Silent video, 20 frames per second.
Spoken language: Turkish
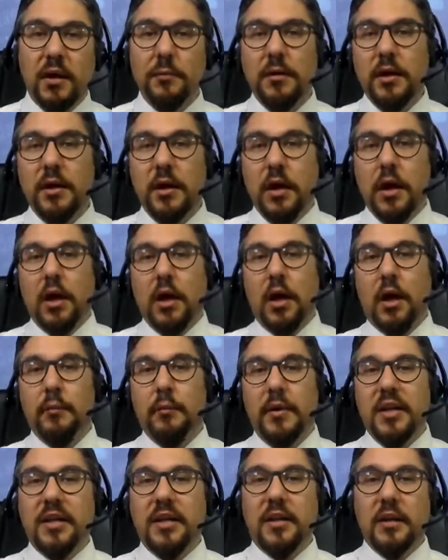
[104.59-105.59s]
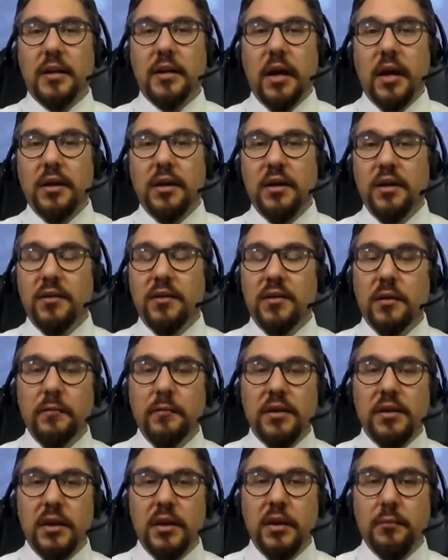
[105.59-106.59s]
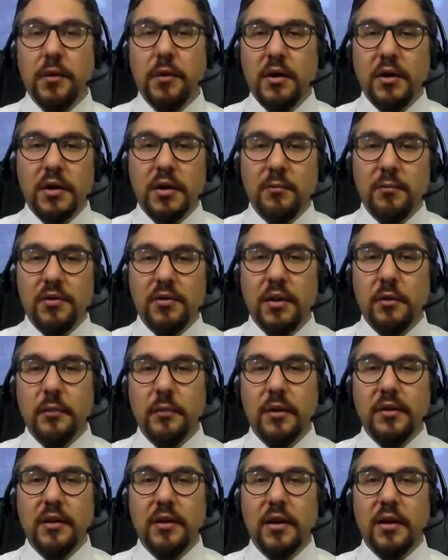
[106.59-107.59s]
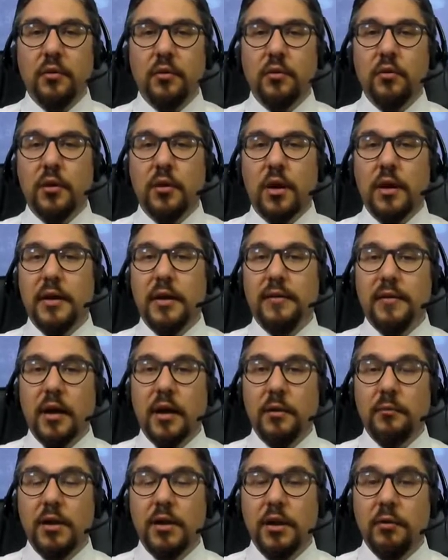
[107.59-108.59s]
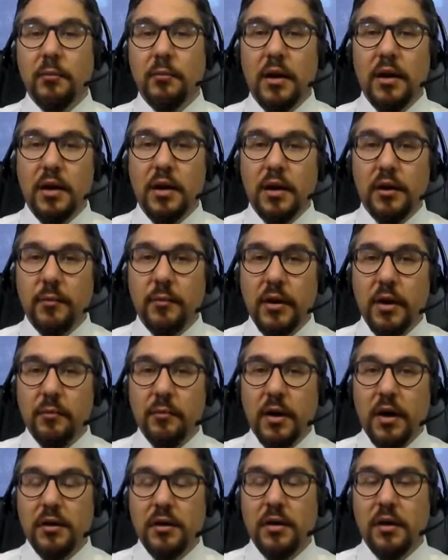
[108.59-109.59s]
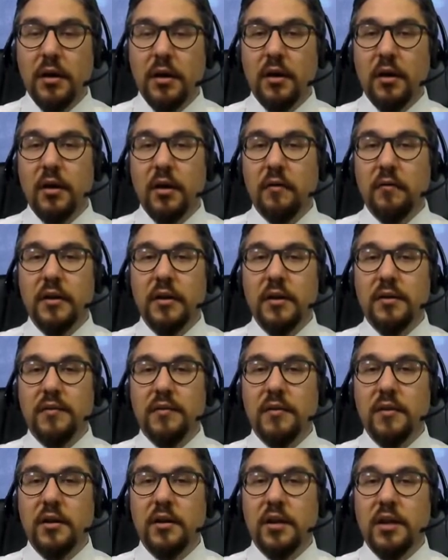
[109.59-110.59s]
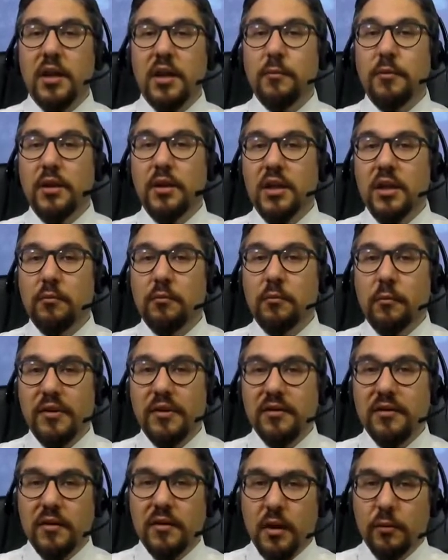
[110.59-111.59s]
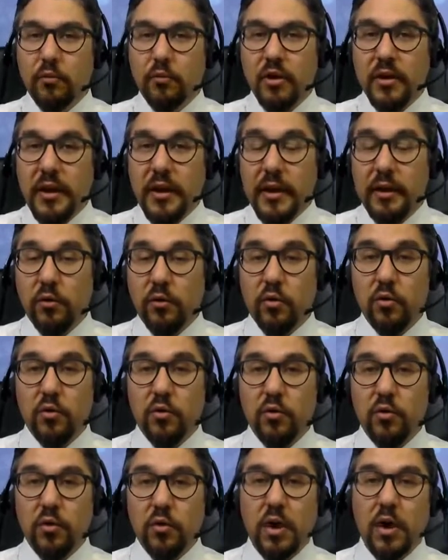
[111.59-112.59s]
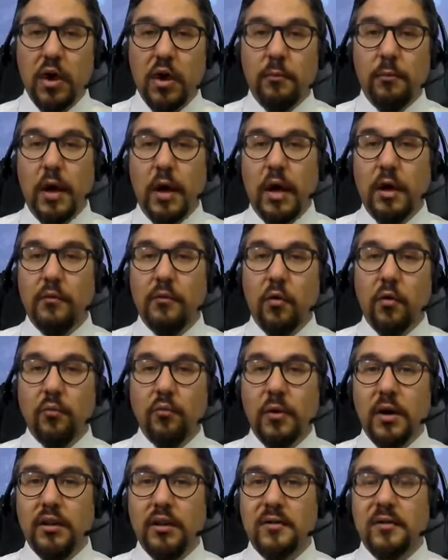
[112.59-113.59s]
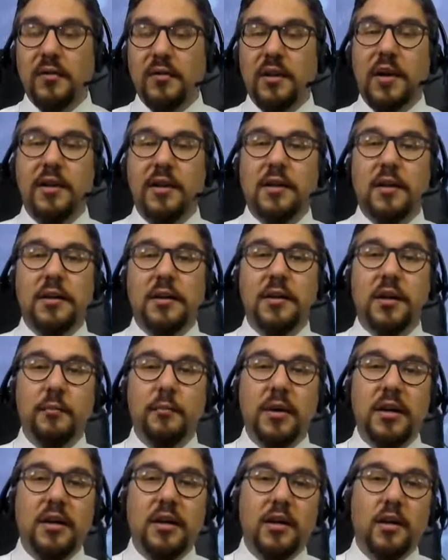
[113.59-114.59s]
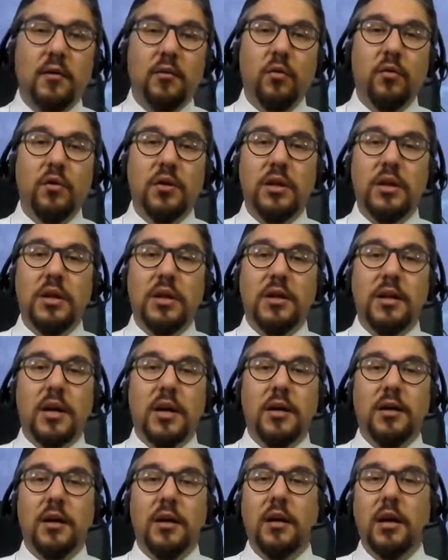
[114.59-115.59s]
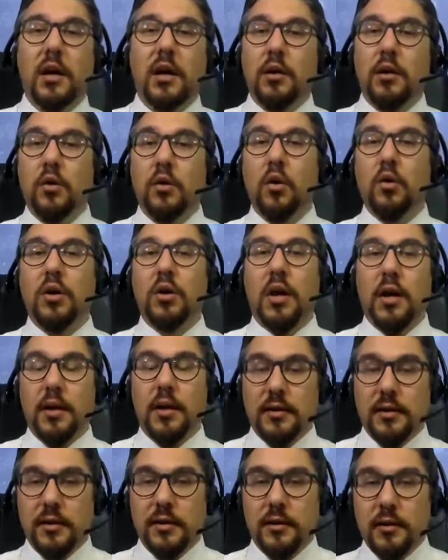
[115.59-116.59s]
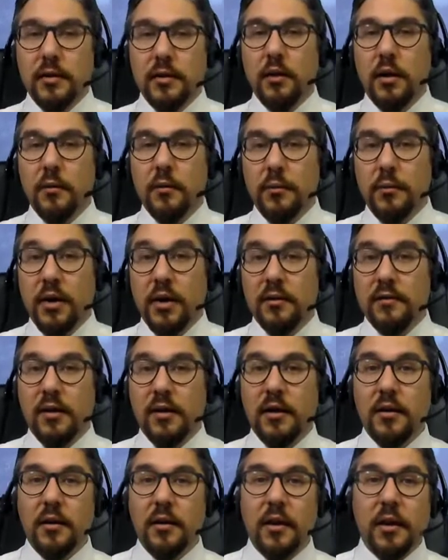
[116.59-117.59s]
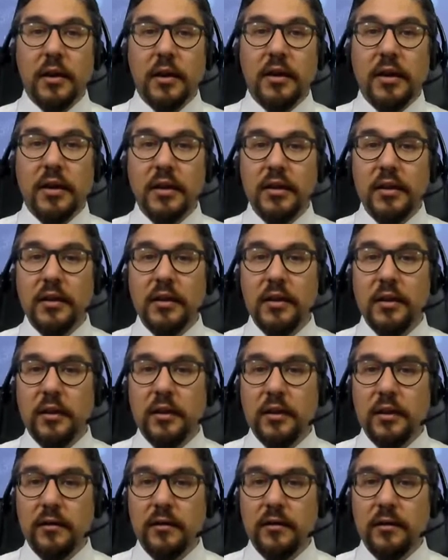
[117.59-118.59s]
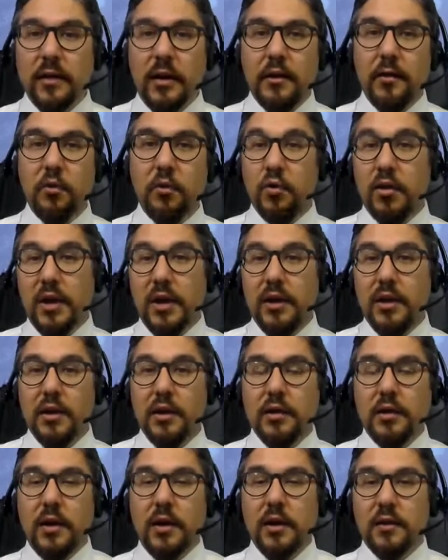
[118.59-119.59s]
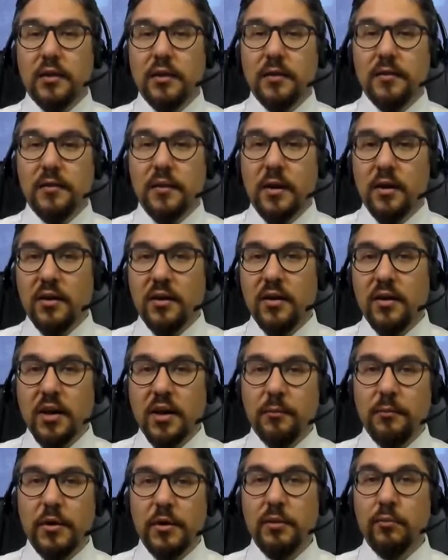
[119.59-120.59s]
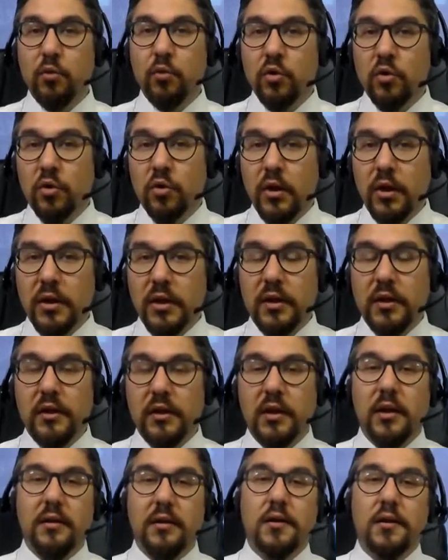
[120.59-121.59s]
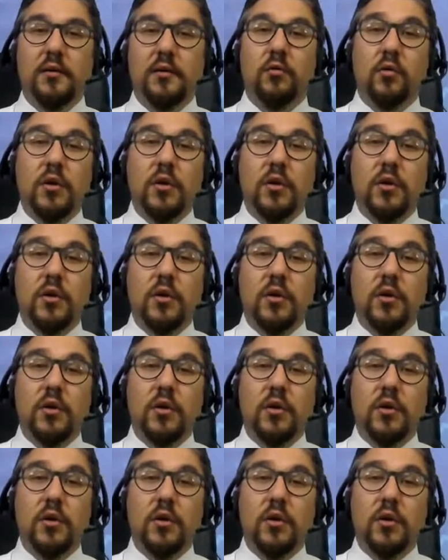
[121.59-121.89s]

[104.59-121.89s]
Tabi Amerika kendi iş dinamiklerine baktığımızda mesela dün ISM imalat PMI e, verisi 2020 Mayıs'tan bu yana en kötü performansı sergiledi. Amerikan 10 yıllıklarda 4 altında biraz daha kalıcılık izlendi. 3.50'nin altına sarkacak mıyız? Bunu inceleyeceğiz.